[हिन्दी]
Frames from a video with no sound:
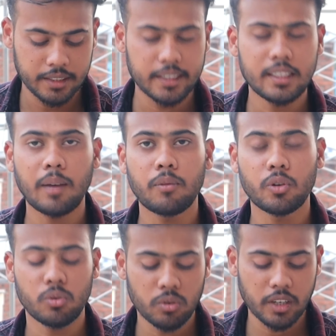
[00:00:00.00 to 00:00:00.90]
जैसे ही आप
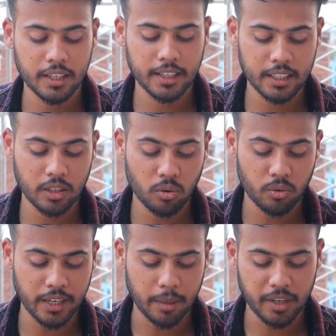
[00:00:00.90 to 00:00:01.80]
फ़ोटो को क्लिक कर देंगे
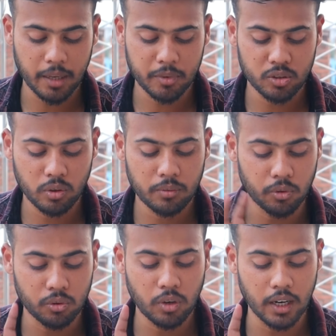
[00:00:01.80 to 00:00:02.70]
और यहाँ पर आपकी जो है
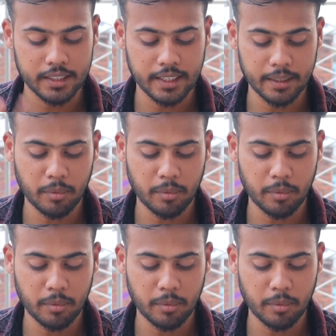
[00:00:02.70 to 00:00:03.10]
फ़ोटो आ जाएगी